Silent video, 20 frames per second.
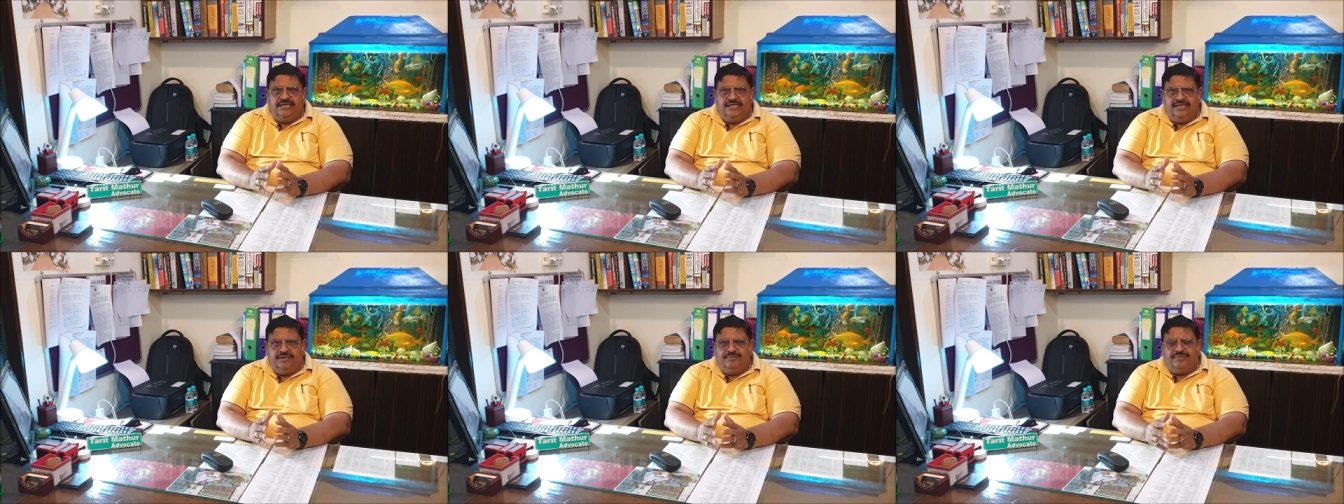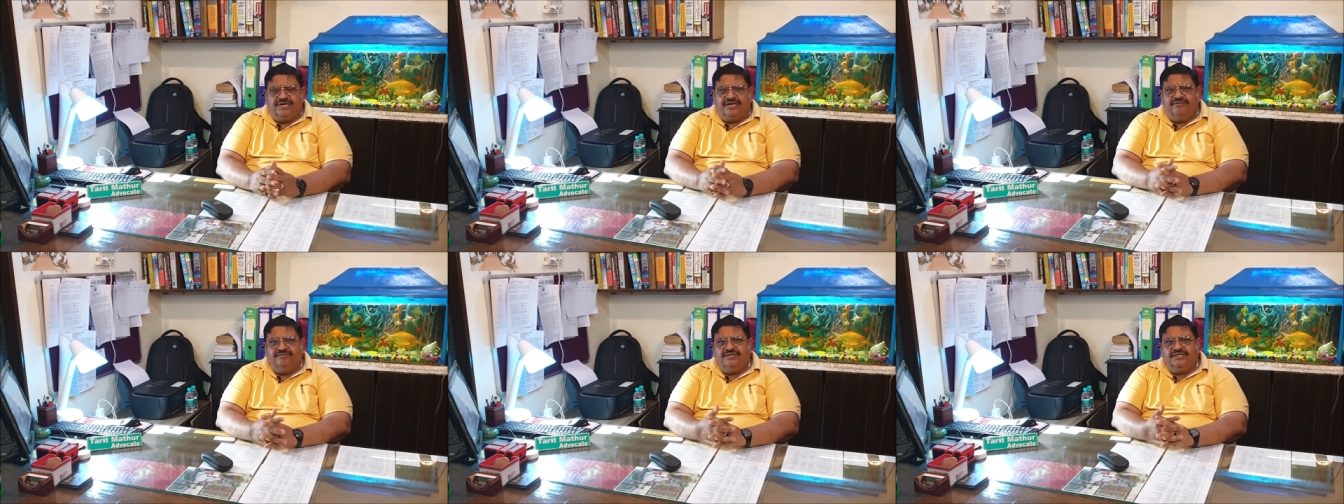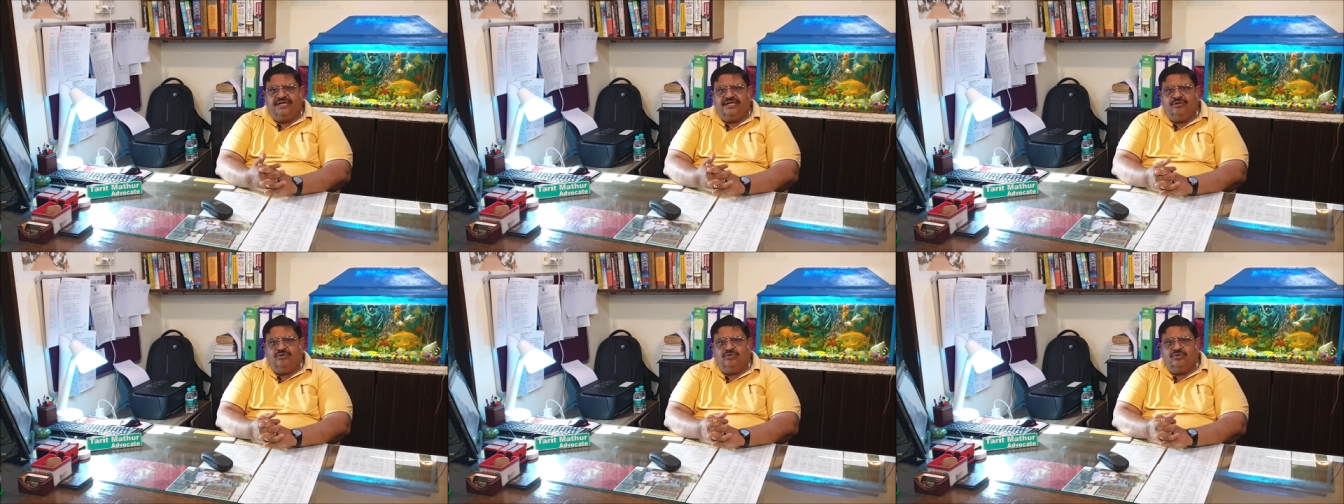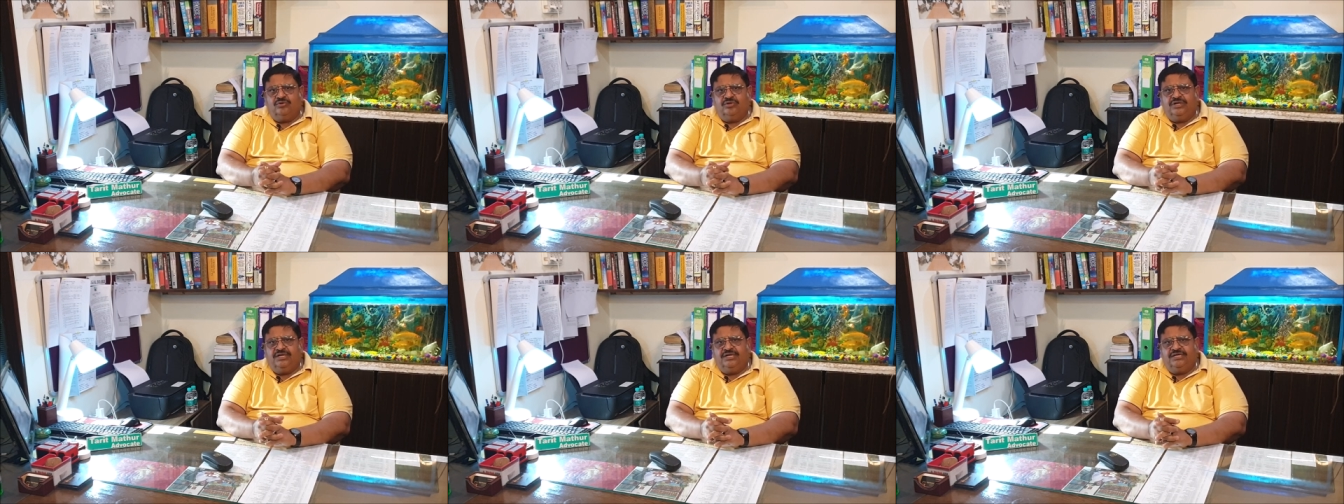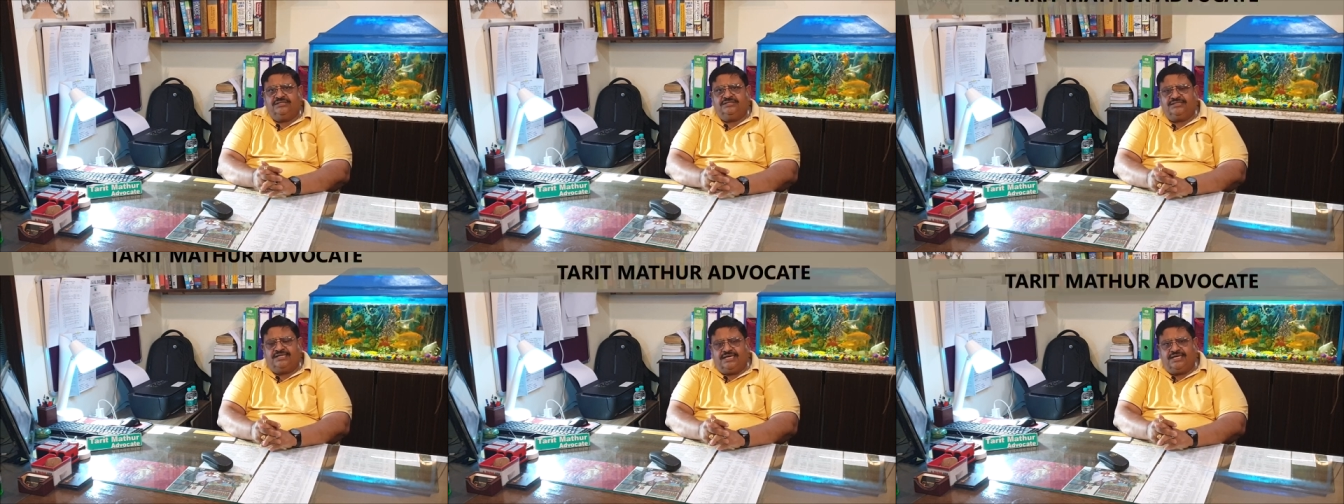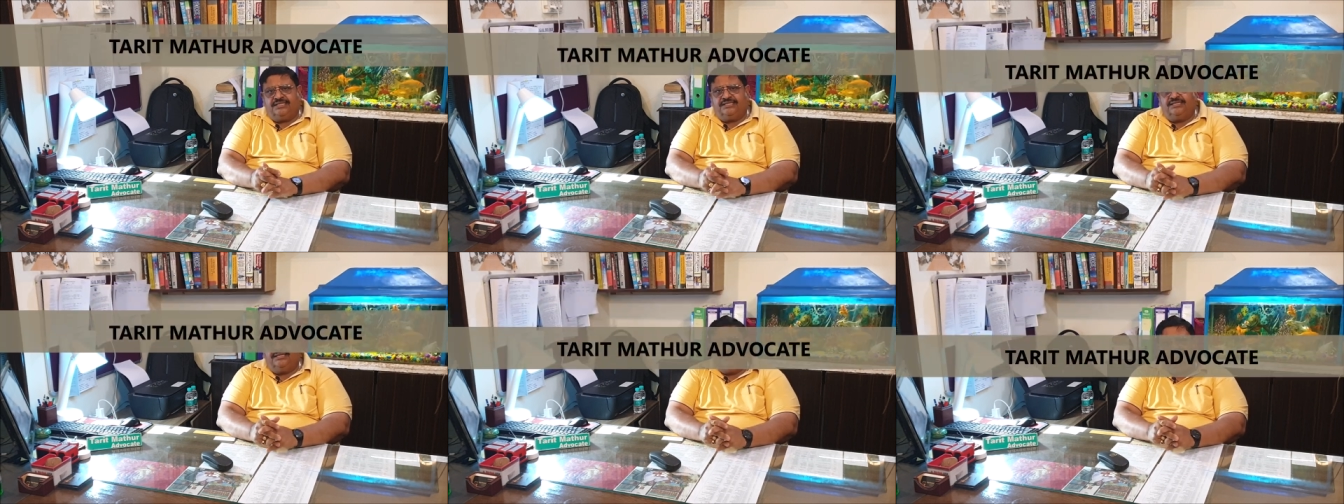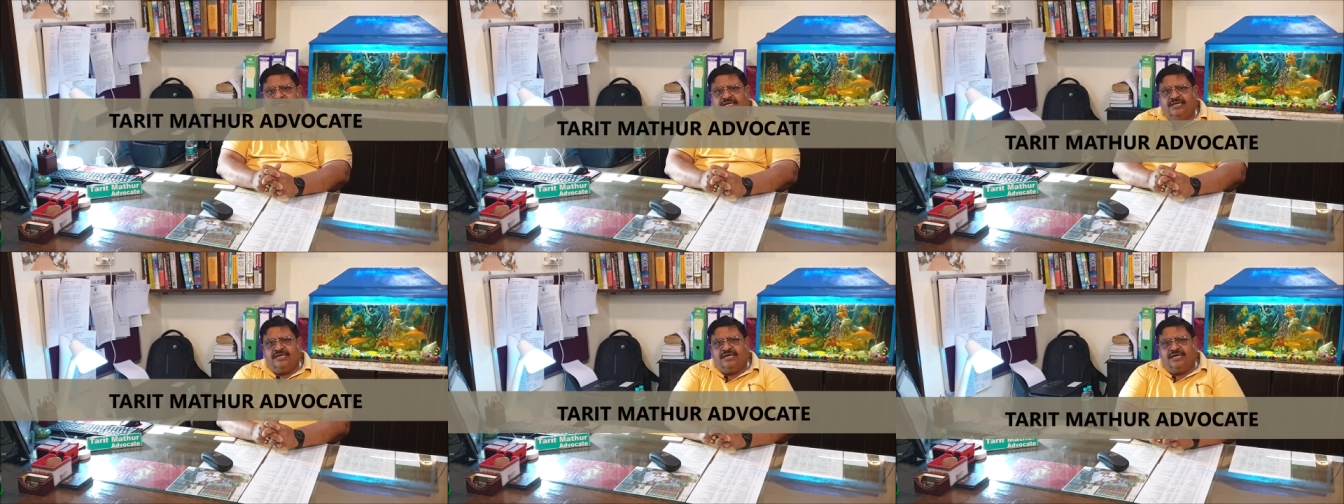इन प्राविधानों के साथ
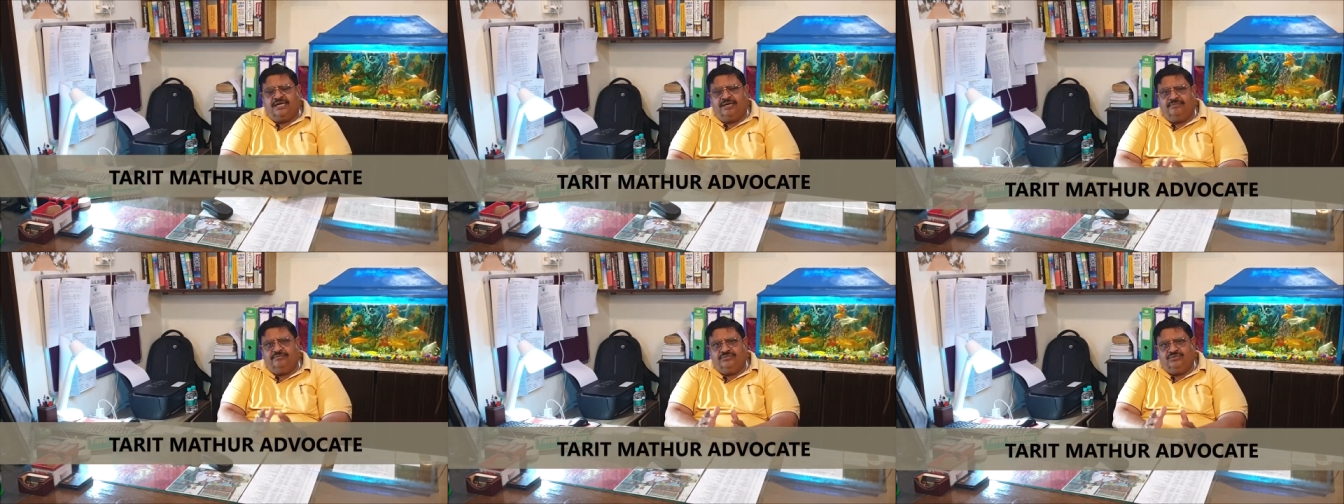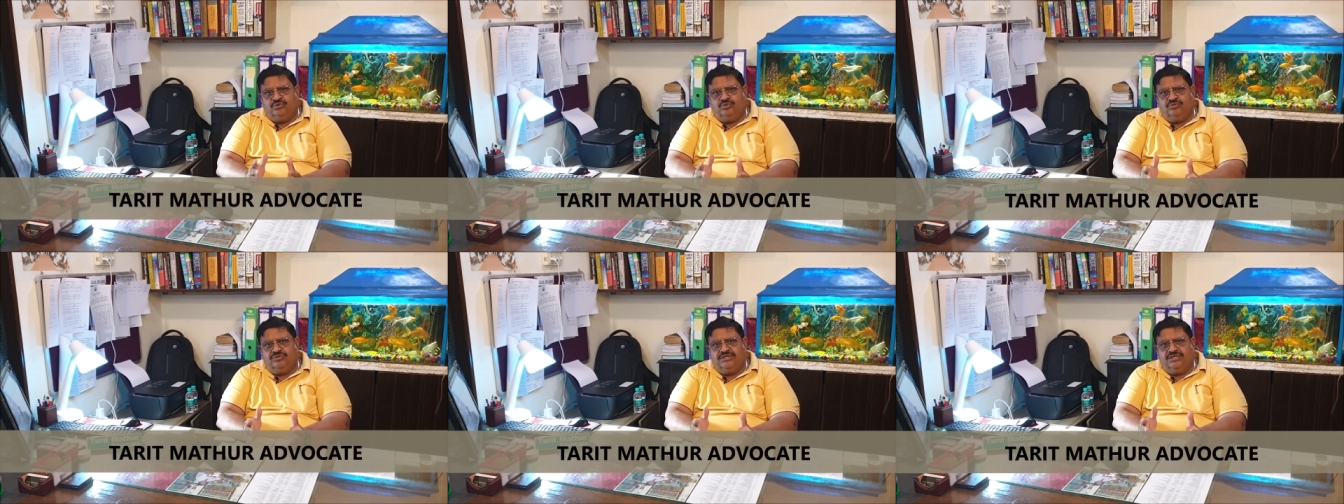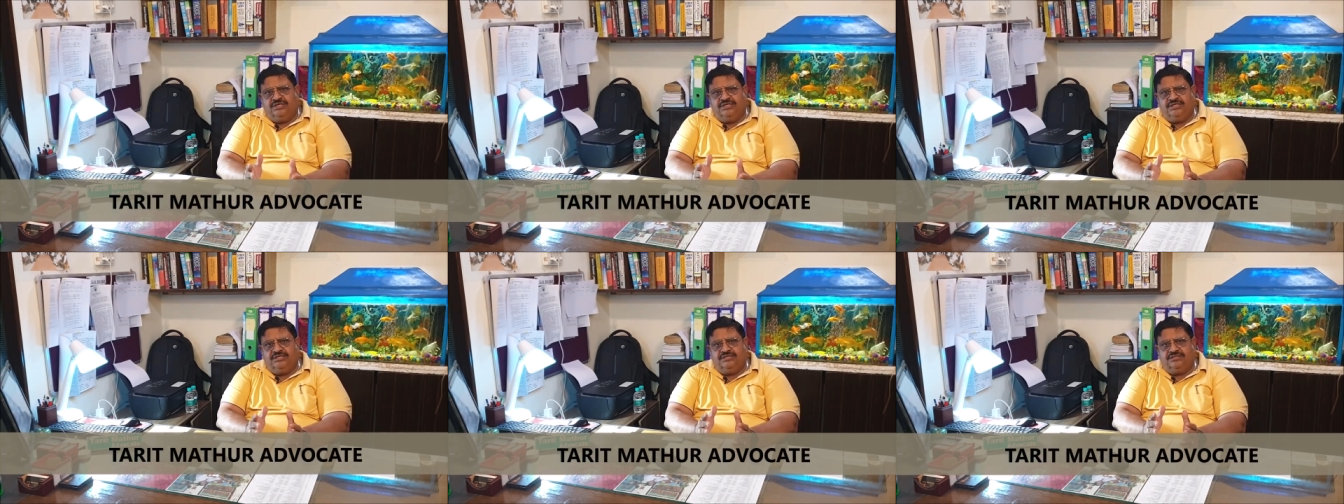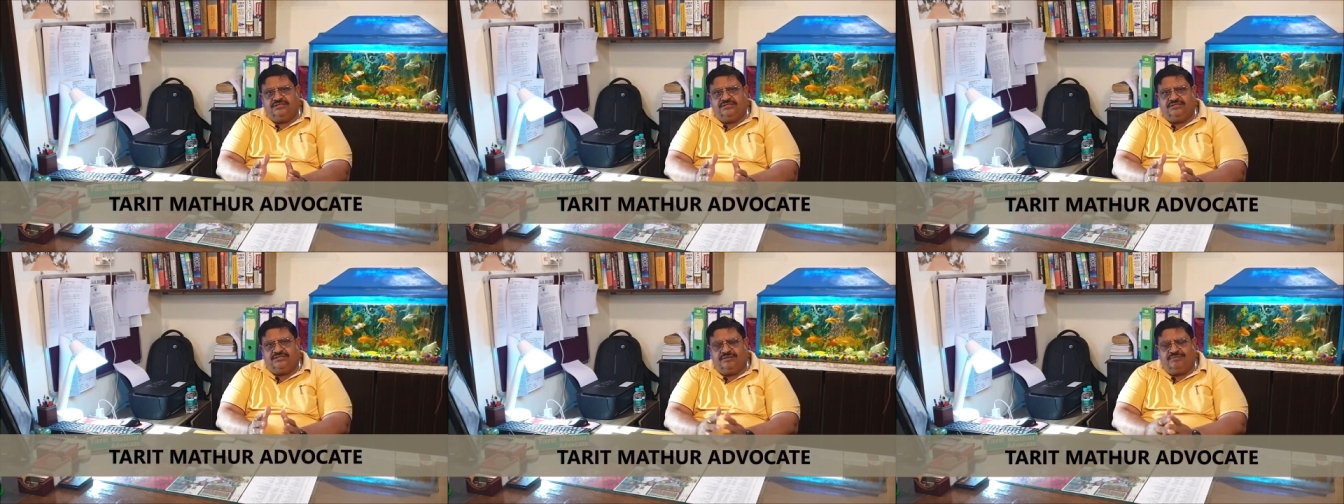हम चूँकि